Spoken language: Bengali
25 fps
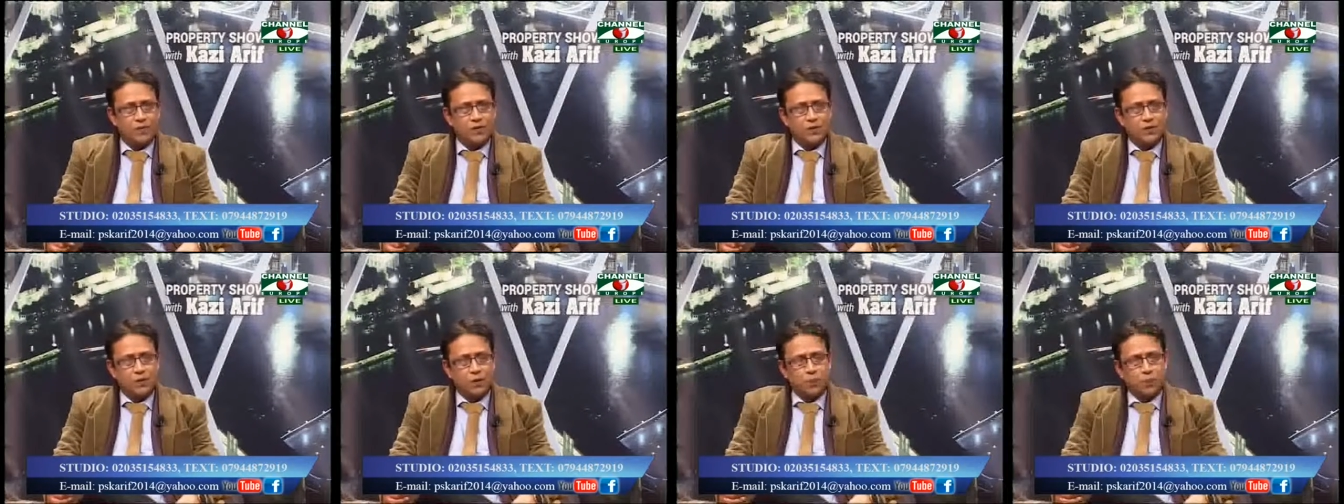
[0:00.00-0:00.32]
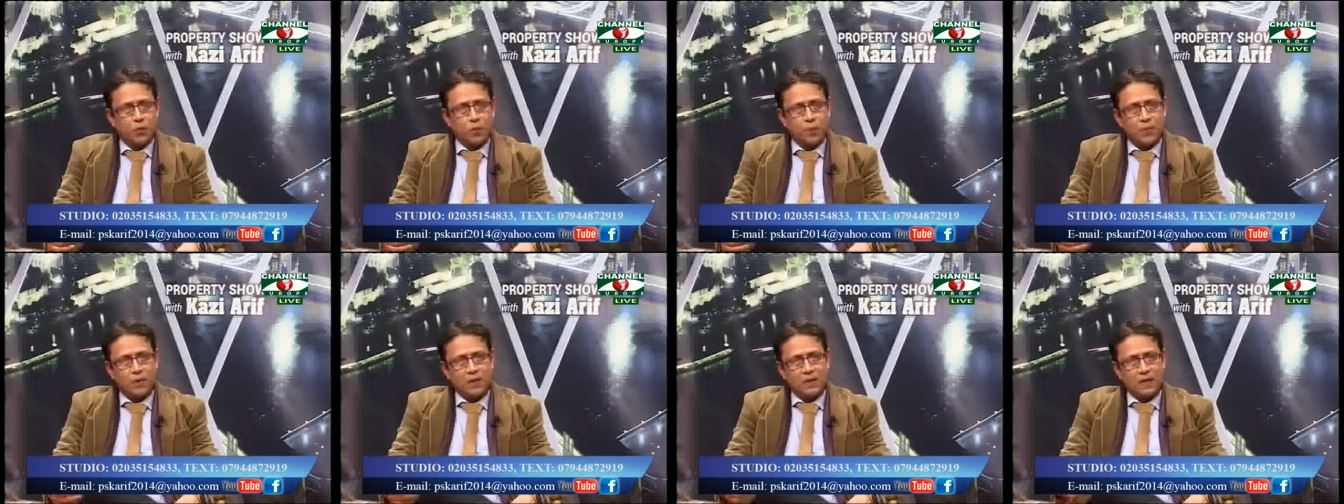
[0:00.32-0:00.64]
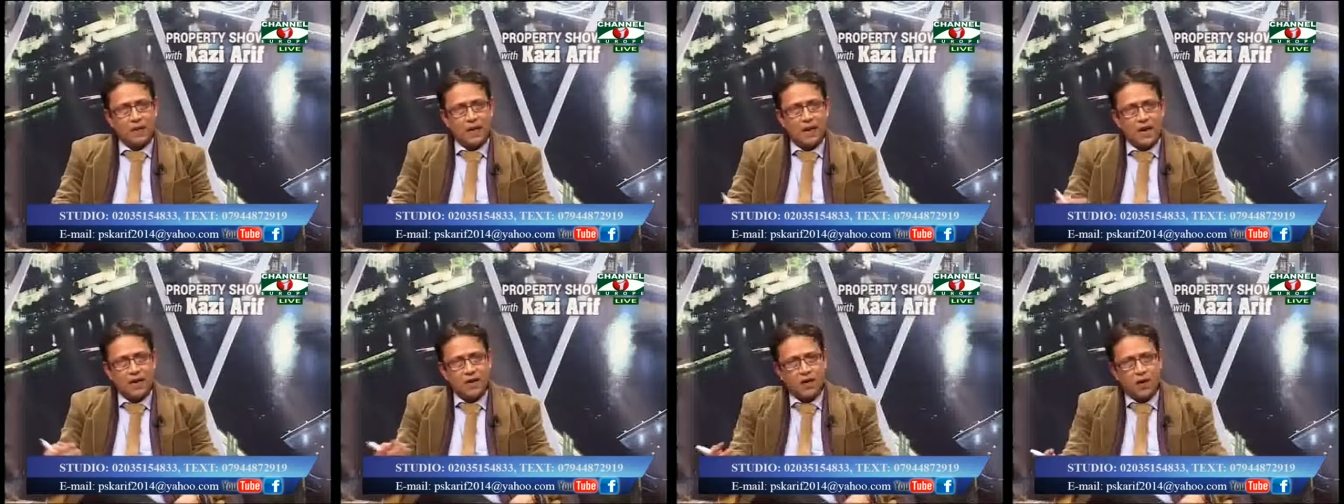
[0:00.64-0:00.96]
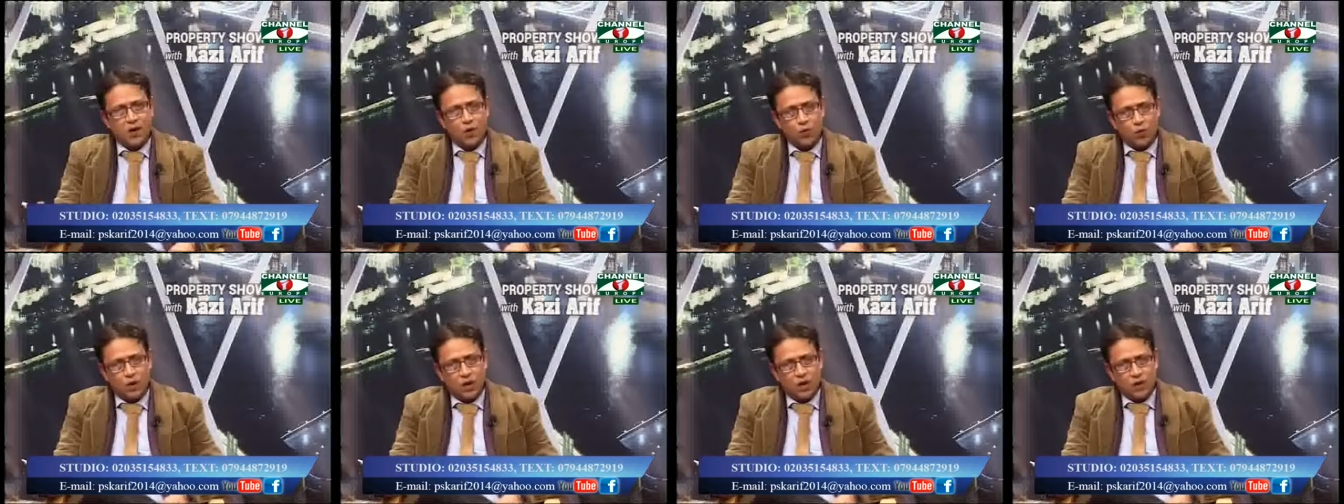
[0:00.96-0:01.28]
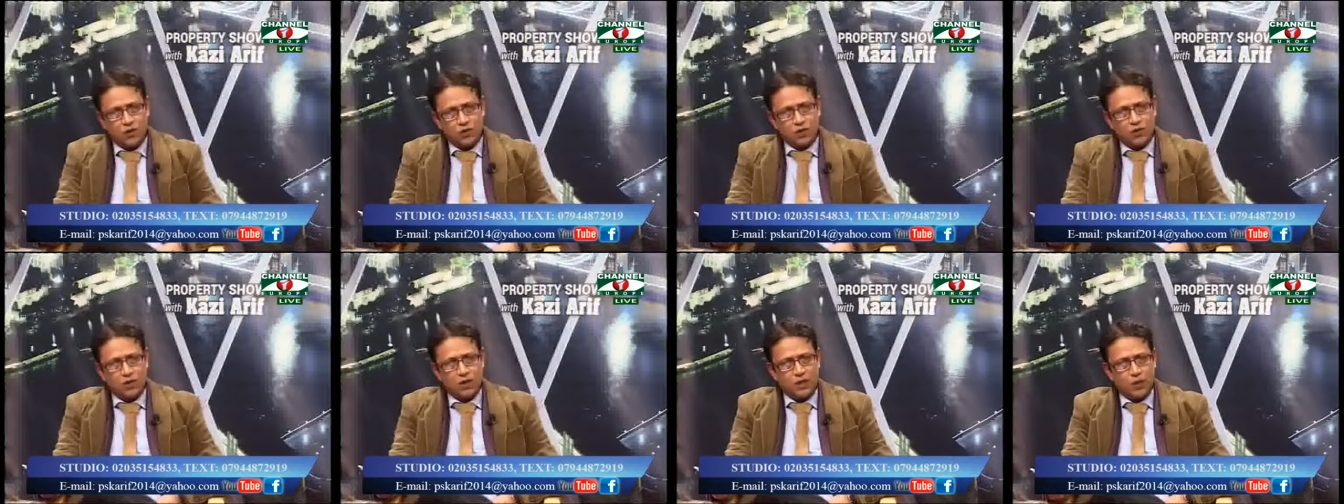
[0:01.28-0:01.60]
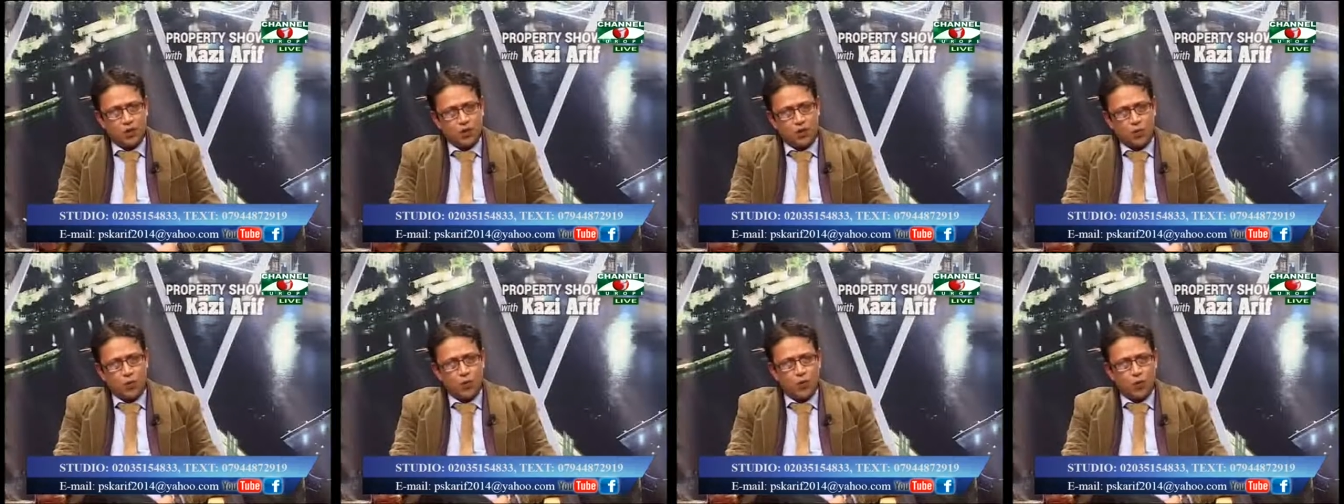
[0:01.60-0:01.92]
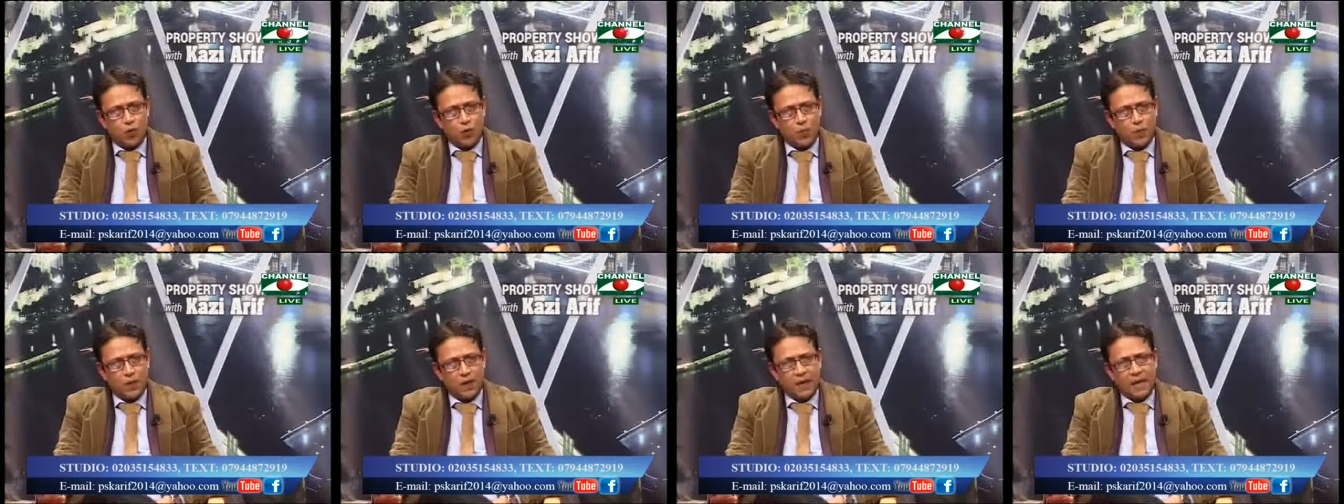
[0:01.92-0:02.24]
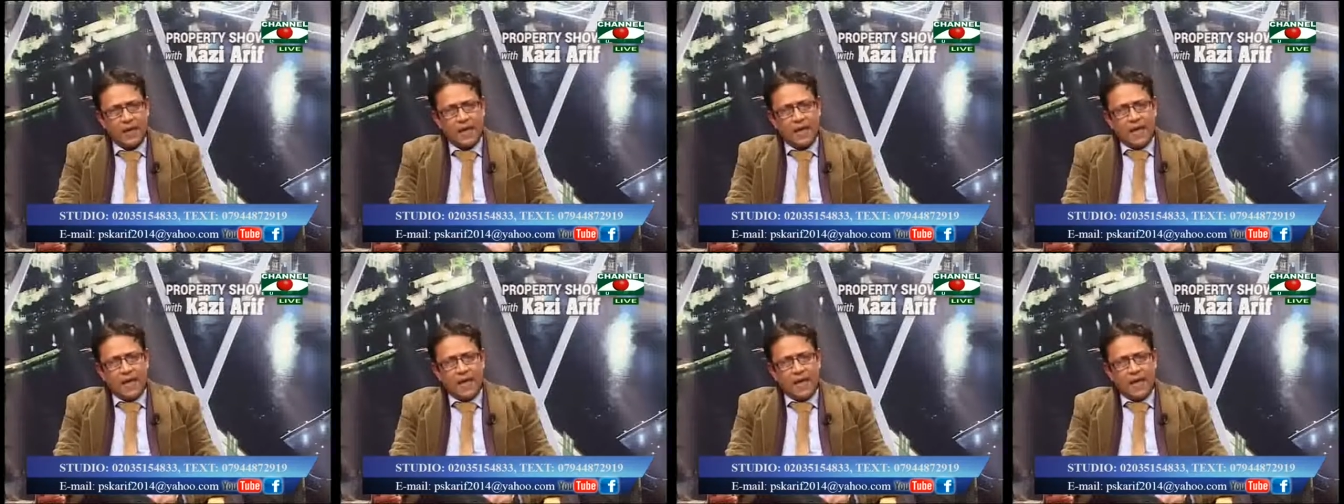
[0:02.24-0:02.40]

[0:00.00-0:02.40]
যে প্রপার্টি ল্যাডারে ওঠার জন্য কীরকম করবেন